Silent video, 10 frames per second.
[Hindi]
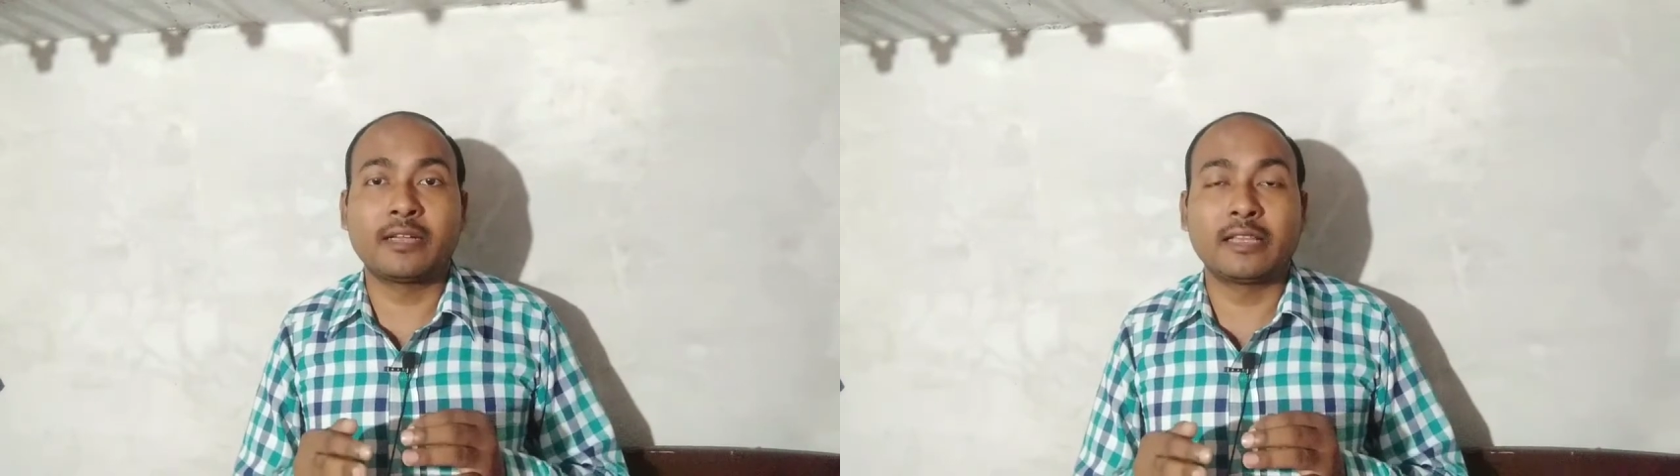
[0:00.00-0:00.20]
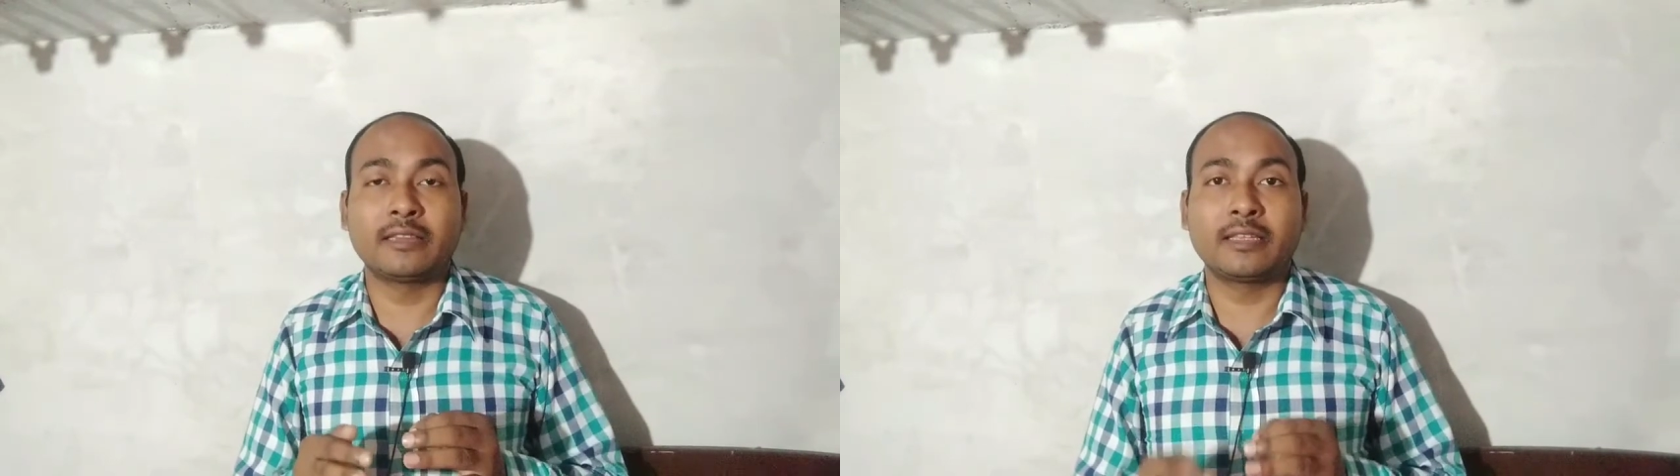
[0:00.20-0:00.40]

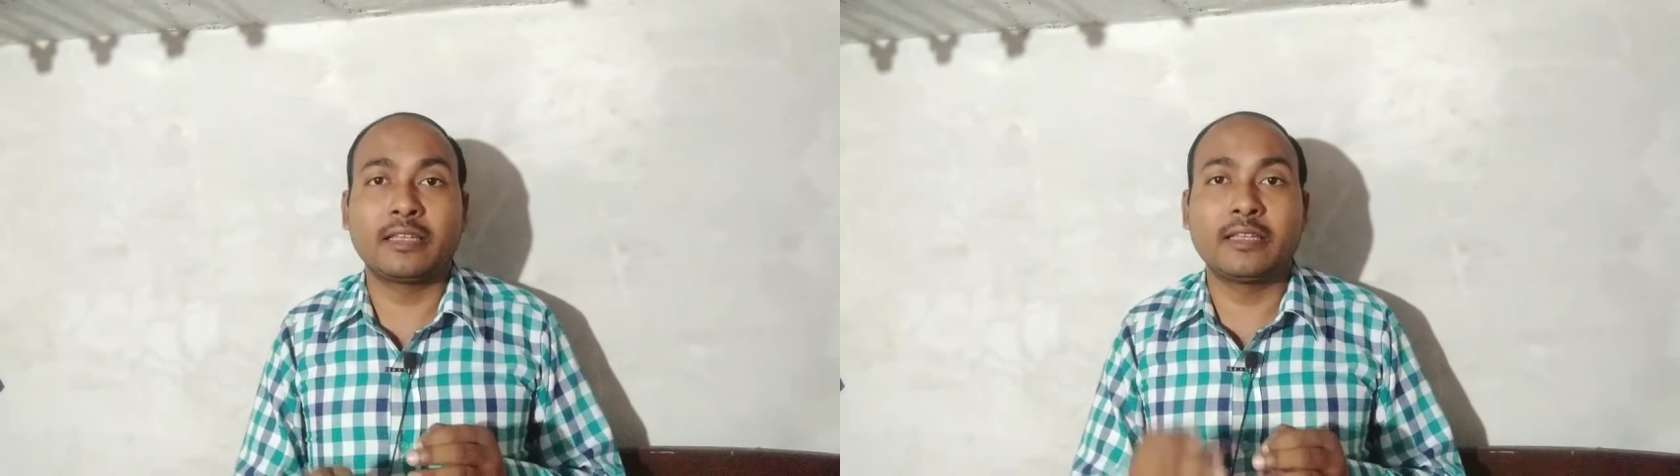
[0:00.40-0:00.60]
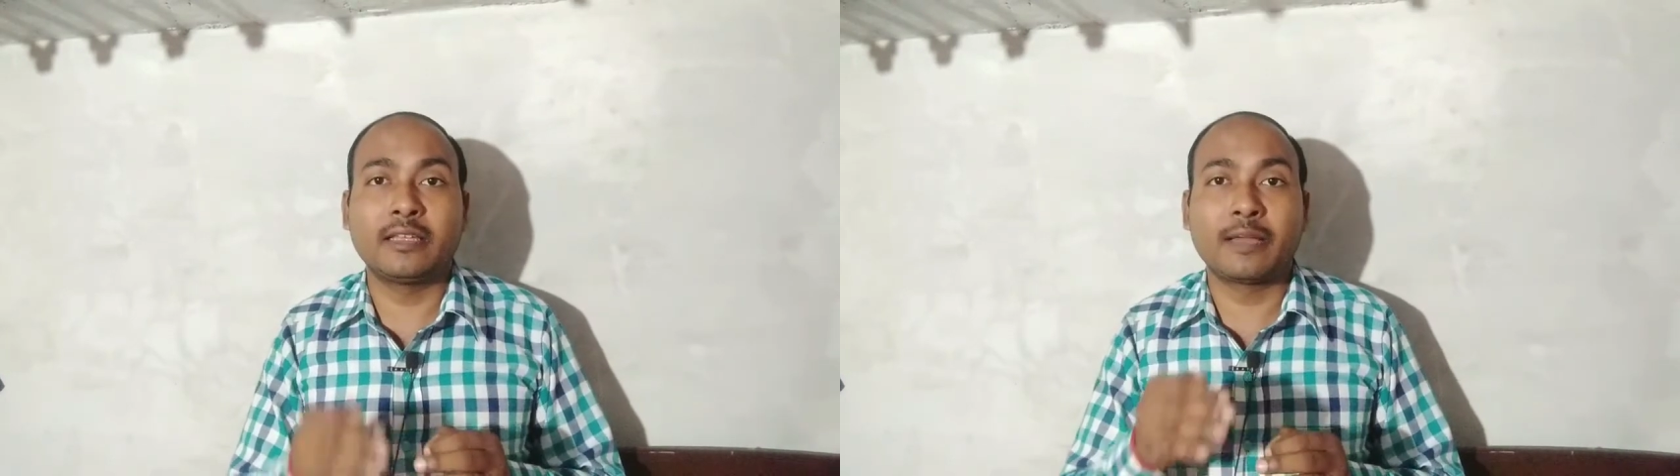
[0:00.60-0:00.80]
डालते
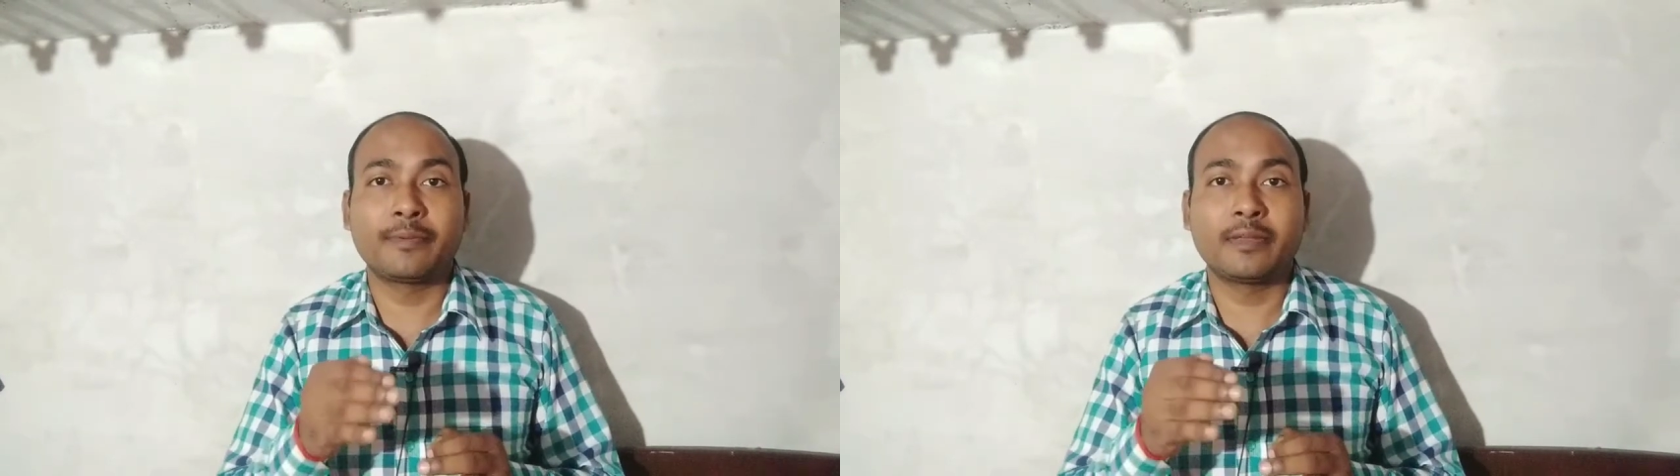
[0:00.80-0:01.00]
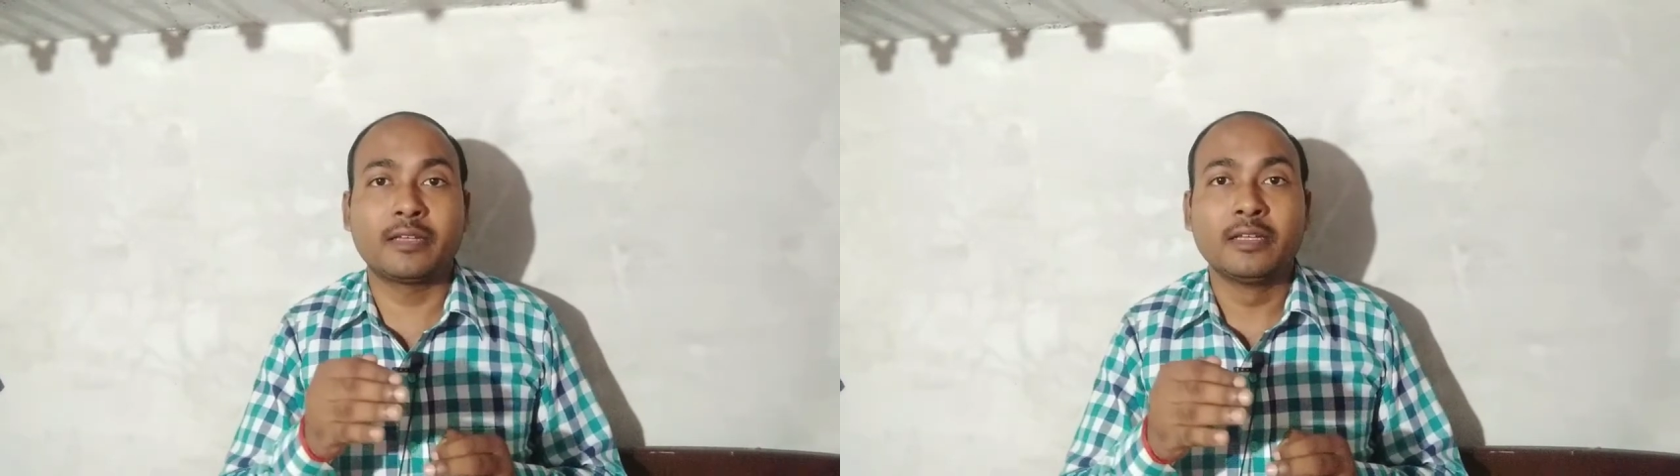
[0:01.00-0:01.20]
हैं या
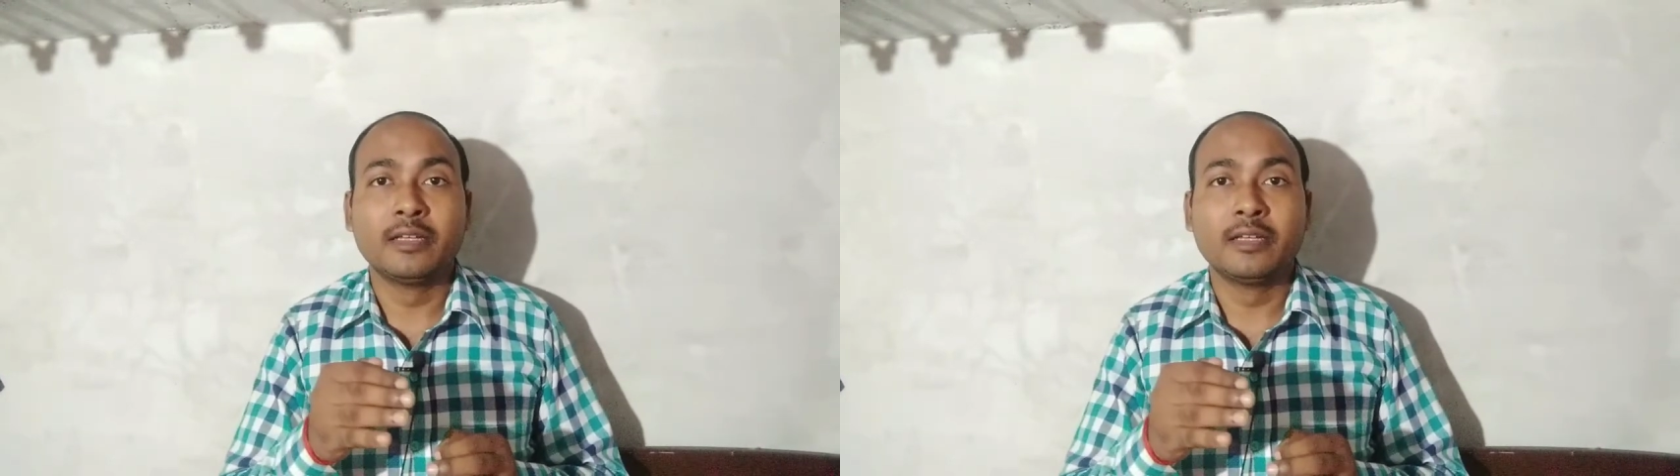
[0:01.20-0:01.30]
फिर